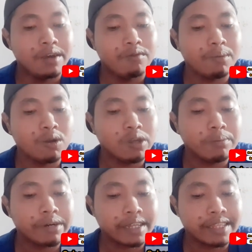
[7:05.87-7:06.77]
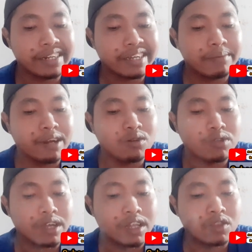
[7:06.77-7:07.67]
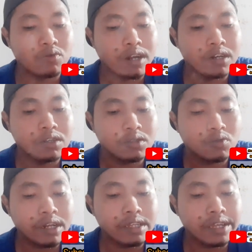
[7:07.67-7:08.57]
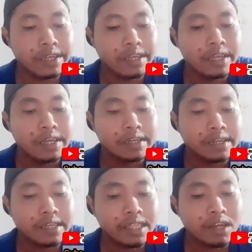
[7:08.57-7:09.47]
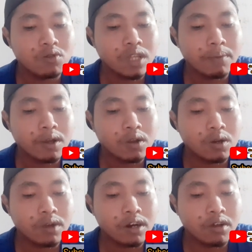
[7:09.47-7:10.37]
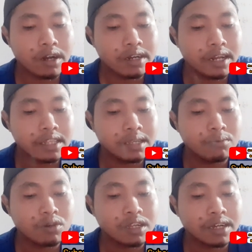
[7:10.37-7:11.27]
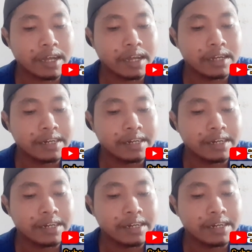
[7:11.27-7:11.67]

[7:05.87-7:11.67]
Wang Paujon berkata dengan malunya, Tuan, Tuan Ye, kegiatan utama Kilmalong adalah Timur Tengah